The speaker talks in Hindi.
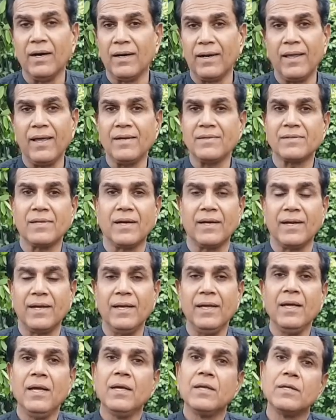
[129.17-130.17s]
आ रहे हैं
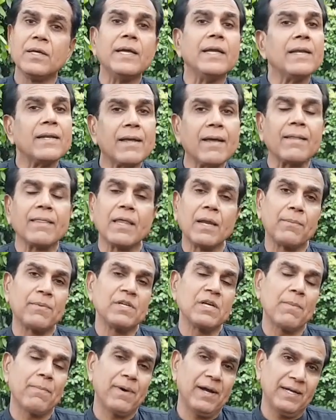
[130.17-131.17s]
सारे इनके अंदर
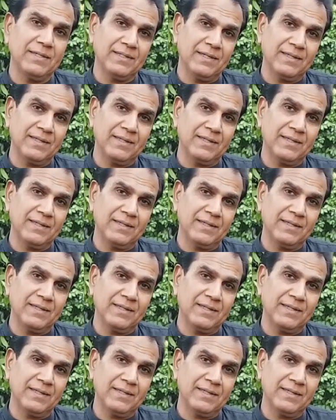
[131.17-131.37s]
भी ये पाया